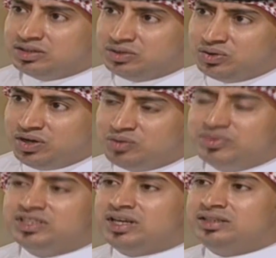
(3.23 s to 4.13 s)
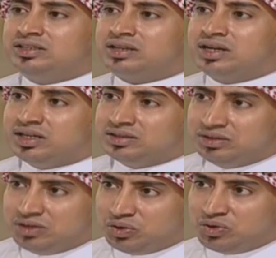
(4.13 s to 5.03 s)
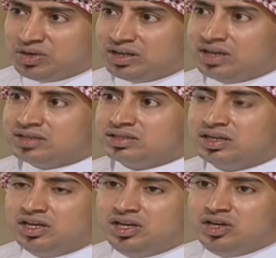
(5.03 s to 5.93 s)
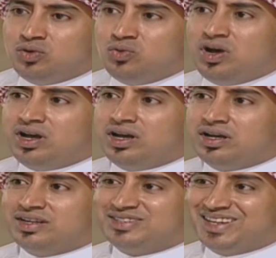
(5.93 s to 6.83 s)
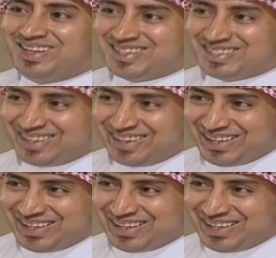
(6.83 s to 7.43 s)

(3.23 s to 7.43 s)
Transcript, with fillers: الدوحة وبالتحديد قناة الدوري والكاس وجلست